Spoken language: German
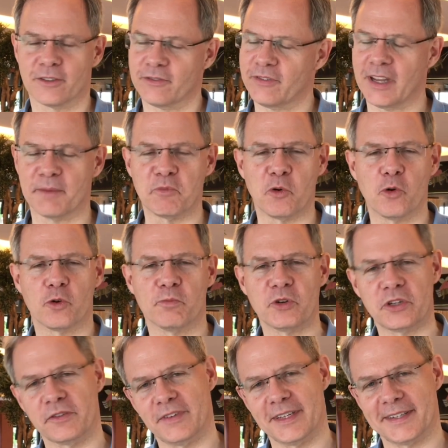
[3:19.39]
und wir haben
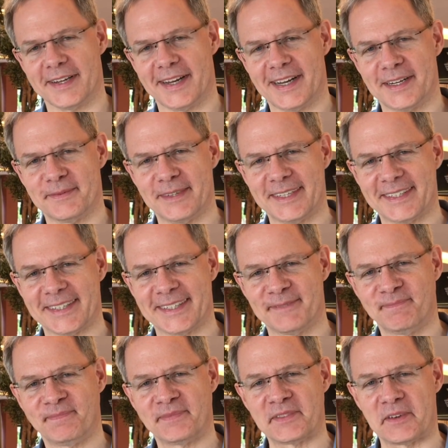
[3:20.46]
hochmotivierte Arbeiter
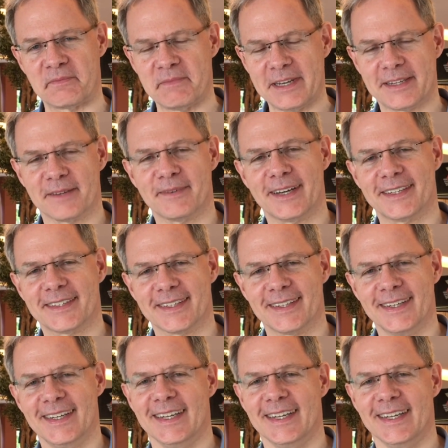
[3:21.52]
und Mitarbeiter,